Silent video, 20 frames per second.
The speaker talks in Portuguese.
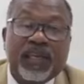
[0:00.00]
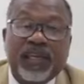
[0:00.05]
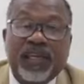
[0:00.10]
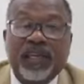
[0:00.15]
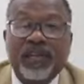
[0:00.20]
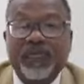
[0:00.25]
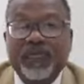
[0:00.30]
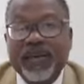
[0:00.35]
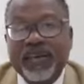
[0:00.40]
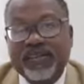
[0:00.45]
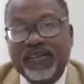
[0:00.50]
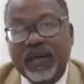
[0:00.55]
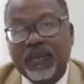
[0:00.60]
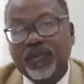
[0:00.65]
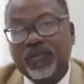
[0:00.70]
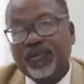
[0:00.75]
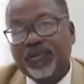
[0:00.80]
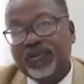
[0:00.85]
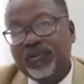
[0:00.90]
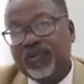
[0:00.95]
aqui de
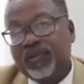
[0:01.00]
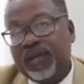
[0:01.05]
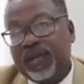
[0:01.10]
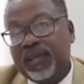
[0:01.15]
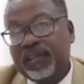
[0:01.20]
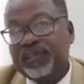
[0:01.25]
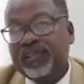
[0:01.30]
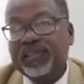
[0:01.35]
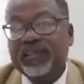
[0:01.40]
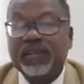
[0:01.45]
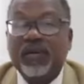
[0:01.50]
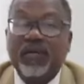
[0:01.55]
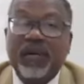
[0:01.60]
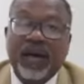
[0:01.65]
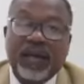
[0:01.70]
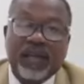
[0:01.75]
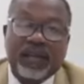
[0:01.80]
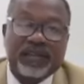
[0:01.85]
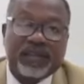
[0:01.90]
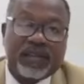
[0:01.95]
Piaçabuçu, eles estão
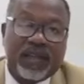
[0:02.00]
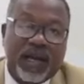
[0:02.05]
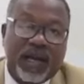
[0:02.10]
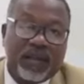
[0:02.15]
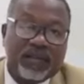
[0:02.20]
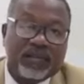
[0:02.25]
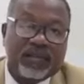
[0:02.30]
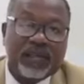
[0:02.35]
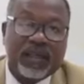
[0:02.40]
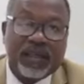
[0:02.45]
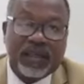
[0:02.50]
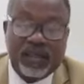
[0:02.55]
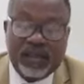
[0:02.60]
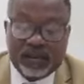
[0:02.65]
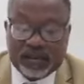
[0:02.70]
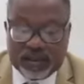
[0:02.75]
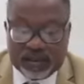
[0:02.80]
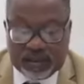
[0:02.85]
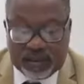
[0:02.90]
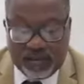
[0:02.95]
cadastrados,
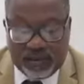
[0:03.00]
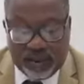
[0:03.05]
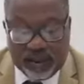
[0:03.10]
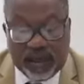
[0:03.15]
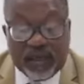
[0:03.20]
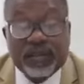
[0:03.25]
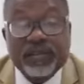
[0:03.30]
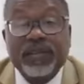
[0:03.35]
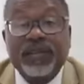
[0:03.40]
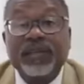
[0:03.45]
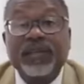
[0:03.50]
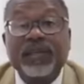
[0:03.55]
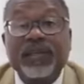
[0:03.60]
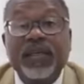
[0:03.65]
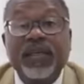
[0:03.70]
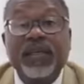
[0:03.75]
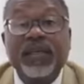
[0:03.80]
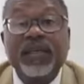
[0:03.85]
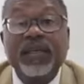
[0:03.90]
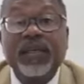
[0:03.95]
aqueles que são grandes,
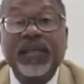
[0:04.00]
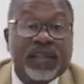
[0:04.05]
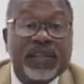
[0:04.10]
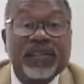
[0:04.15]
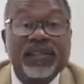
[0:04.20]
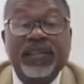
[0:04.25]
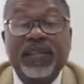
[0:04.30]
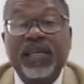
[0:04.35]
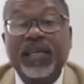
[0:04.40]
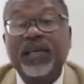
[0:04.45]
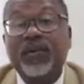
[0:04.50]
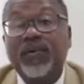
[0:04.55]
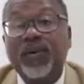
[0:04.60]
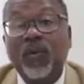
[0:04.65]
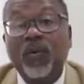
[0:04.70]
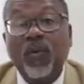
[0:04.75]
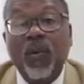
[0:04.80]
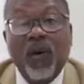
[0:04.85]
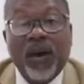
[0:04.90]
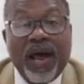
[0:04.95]
né? Eles têm
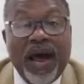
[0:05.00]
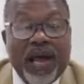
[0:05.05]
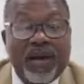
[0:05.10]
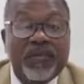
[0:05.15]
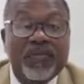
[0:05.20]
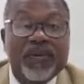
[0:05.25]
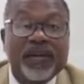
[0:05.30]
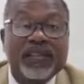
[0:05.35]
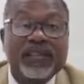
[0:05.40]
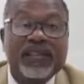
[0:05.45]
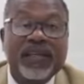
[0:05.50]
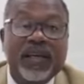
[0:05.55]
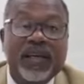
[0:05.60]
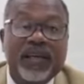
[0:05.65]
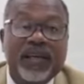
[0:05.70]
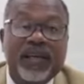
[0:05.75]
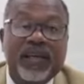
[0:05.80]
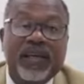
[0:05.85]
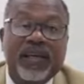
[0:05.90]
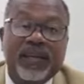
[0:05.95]
o horário para
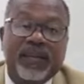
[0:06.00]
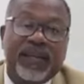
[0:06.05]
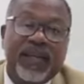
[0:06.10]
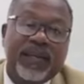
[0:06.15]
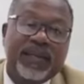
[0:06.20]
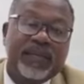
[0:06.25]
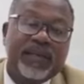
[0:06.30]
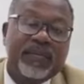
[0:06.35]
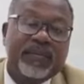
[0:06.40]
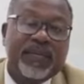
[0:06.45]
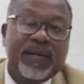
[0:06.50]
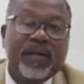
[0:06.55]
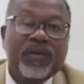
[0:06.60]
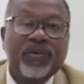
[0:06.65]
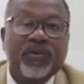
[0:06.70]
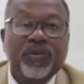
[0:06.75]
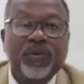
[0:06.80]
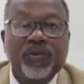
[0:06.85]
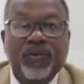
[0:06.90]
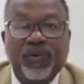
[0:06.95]
sair e tem também o,
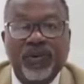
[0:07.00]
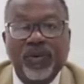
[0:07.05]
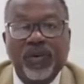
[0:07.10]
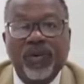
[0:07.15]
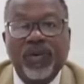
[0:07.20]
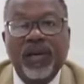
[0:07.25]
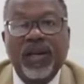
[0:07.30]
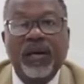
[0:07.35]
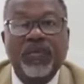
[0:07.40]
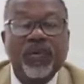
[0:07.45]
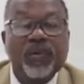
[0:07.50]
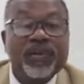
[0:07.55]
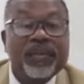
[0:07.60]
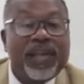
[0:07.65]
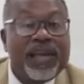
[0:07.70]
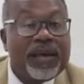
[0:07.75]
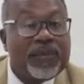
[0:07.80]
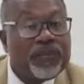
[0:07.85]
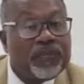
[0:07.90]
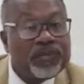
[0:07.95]
o, cronograma, o
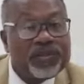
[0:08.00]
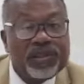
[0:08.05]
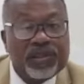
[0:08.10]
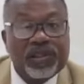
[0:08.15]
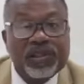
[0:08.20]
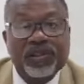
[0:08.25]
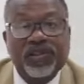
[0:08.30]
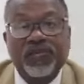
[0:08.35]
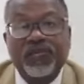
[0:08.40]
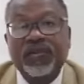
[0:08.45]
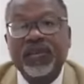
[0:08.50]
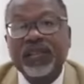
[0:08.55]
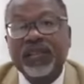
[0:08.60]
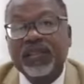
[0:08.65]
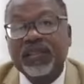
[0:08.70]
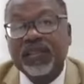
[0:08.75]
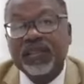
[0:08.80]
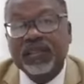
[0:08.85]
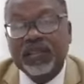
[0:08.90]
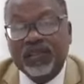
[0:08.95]
tempo de
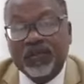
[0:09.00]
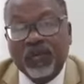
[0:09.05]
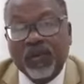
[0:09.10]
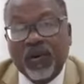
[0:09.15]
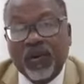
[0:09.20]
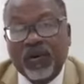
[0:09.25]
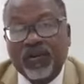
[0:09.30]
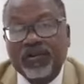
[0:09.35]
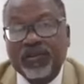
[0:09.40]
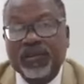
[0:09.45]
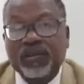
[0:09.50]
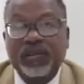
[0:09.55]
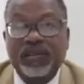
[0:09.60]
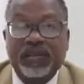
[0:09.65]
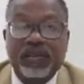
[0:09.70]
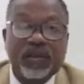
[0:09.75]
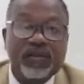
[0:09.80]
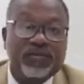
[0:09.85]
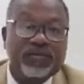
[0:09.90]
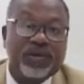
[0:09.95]
desfile desses blocos, que
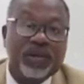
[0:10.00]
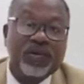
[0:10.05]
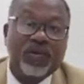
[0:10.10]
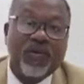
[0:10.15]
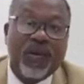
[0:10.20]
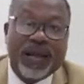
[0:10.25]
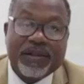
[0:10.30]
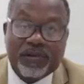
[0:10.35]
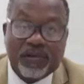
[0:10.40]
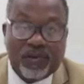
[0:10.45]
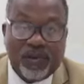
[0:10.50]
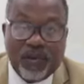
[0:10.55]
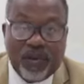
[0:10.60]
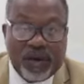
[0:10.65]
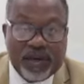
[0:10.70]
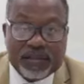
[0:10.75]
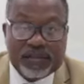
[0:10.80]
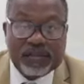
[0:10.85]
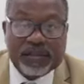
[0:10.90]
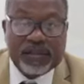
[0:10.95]
são de quatro
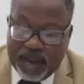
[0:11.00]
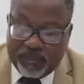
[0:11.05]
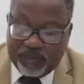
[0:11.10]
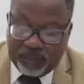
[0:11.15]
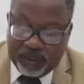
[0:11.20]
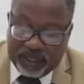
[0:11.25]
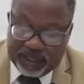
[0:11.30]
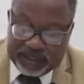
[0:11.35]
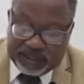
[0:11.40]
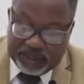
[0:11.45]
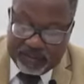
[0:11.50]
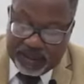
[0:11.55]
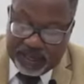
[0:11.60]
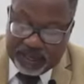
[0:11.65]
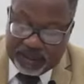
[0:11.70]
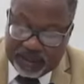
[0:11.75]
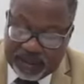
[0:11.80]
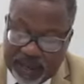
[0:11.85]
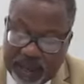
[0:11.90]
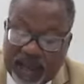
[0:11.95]
horas. A Polícia
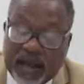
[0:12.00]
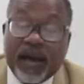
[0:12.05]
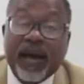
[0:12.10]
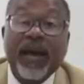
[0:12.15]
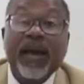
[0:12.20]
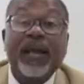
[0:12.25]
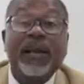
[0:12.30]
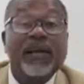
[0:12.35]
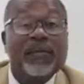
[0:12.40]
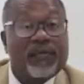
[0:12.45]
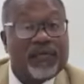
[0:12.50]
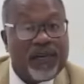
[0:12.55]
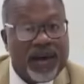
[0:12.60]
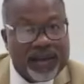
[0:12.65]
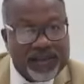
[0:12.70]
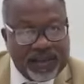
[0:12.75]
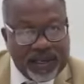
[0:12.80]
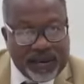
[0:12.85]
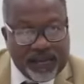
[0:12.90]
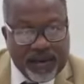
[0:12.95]
Militar, ela
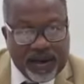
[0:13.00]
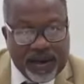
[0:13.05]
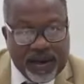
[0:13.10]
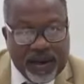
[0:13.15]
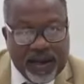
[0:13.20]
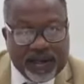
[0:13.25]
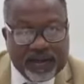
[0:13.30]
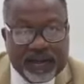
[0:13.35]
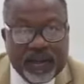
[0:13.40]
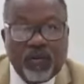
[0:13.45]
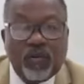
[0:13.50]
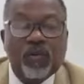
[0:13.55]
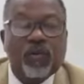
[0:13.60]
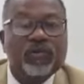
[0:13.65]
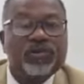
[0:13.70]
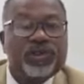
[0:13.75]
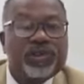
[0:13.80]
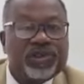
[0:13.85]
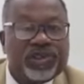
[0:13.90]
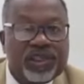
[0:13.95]
vai trabalhar, tem um
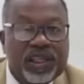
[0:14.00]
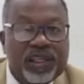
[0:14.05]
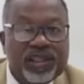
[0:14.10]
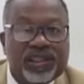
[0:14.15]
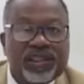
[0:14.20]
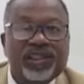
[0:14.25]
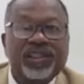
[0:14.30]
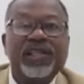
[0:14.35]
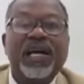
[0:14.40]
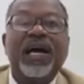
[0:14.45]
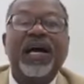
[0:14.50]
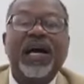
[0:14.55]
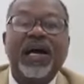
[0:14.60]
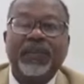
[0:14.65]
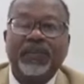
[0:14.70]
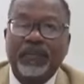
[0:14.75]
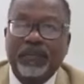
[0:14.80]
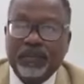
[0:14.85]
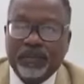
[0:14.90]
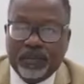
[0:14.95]
contingente
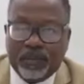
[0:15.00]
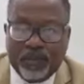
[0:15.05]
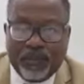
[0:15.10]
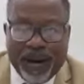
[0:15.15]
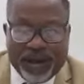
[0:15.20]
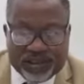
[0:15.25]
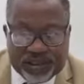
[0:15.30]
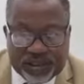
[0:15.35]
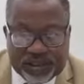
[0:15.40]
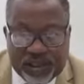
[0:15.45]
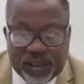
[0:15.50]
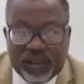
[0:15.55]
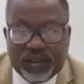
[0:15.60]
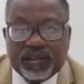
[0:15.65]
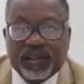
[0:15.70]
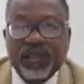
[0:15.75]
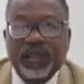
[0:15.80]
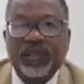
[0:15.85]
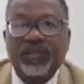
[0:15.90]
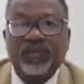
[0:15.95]
já
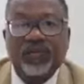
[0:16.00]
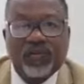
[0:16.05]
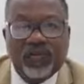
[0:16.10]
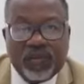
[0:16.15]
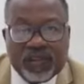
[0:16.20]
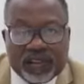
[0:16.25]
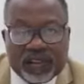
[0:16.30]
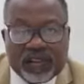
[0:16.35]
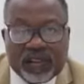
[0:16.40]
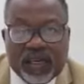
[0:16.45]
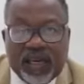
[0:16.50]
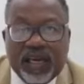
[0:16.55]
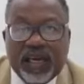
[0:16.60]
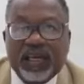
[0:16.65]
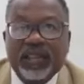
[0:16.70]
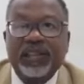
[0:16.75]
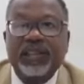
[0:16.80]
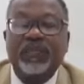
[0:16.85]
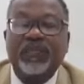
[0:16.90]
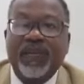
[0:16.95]
bastante
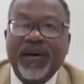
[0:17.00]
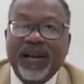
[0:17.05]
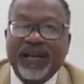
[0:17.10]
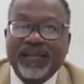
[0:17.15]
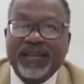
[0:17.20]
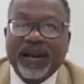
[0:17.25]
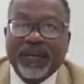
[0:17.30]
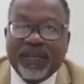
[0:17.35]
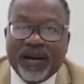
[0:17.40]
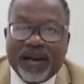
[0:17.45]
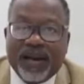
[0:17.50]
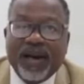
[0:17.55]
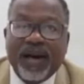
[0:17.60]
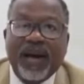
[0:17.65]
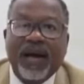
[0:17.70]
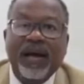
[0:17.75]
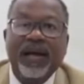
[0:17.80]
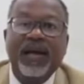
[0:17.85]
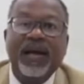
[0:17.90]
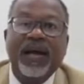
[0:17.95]
suficiente para
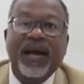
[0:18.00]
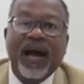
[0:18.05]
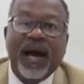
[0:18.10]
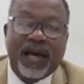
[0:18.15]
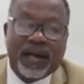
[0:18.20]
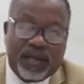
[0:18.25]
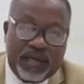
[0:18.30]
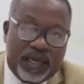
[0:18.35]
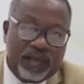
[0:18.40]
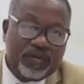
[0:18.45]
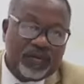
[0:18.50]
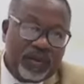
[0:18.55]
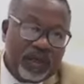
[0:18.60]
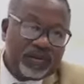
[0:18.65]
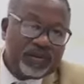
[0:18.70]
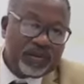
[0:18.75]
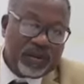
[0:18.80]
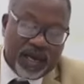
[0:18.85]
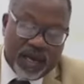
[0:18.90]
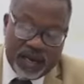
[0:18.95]
trabalhar aqui
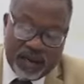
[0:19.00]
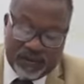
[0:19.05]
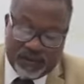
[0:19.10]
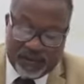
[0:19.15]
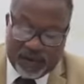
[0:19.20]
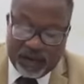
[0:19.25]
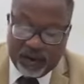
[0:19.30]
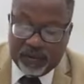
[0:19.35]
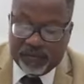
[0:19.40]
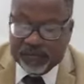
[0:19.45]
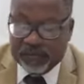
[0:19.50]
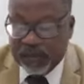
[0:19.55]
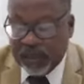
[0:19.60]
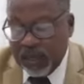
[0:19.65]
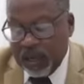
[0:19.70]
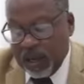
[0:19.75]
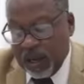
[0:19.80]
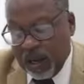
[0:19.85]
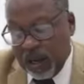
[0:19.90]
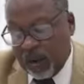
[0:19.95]
durante o Carnaval.
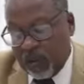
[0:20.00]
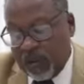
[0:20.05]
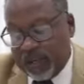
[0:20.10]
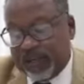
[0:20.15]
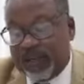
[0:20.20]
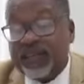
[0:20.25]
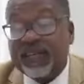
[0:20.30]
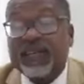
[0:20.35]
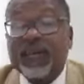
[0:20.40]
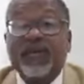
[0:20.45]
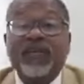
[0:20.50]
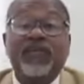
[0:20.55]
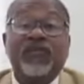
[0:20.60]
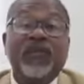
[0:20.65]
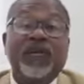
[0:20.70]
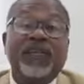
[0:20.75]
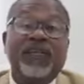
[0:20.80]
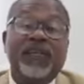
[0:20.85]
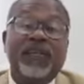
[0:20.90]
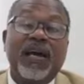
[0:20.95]
Uma atenção
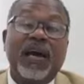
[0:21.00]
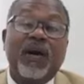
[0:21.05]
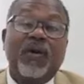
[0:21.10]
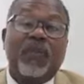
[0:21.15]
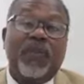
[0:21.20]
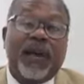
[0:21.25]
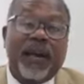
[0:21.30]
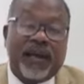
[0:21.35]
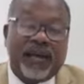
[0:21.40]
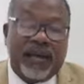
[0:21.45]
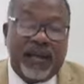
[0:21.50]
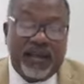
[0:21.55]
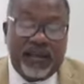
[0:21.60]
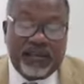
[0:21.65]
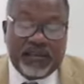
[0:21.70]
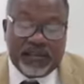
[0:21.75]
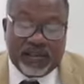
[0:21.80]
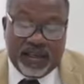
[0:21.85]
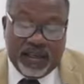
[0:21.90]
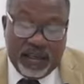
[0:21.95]
especial para
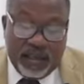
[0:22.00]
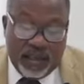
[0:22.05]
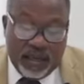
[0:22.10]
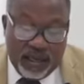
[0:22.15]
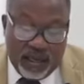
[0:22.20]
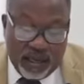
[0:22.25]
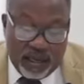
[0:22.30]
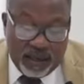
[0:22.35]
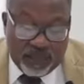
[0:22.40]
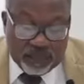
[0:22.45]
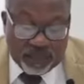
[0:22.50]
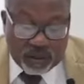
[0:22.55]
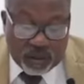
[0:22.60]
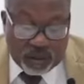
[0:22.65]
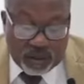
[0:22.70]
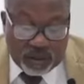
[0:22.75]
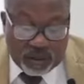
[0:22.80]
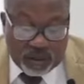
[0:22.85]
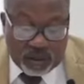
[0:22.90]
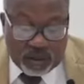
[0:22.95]
aqueles que
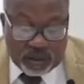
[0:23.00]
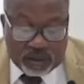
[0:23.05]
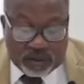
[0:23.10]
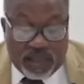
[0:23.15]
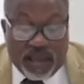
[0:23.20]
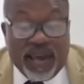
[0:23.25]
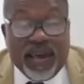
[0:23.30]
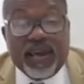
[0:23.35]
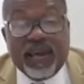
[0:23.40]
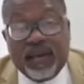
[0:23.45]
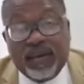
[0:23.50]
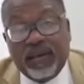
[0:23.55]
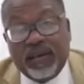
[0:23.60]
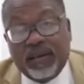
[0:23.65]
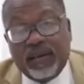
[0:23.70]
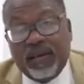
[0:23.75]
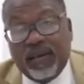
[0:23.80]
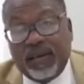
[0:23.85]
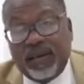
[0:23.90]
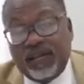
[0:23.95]

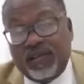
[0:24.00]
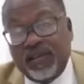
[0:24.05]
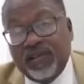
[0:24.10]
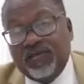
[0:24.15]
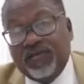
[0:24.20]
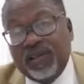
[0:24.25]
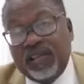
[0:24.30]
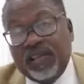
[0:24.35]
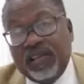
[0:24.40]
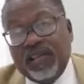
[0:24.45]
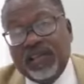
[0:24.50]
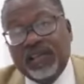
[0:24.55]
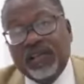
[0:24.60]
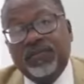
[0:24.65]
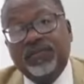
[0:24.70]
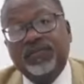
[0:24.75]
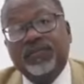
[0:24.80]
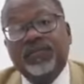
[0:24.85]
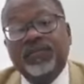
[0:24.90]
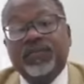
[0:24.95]
têm e que se
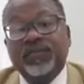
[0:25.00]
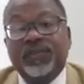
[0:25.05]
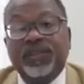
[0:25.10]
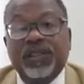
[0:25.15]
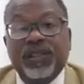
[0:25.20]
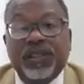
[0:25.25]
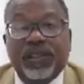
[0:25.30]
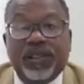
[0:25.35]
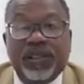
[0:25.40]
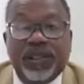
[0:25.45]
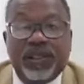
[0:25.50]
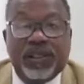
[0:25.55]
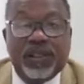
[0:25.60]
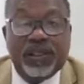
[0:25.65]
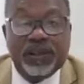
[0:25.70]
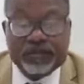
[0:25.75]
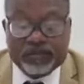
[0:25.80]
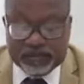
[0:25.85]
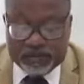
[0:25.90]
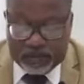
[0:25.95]
utilizam de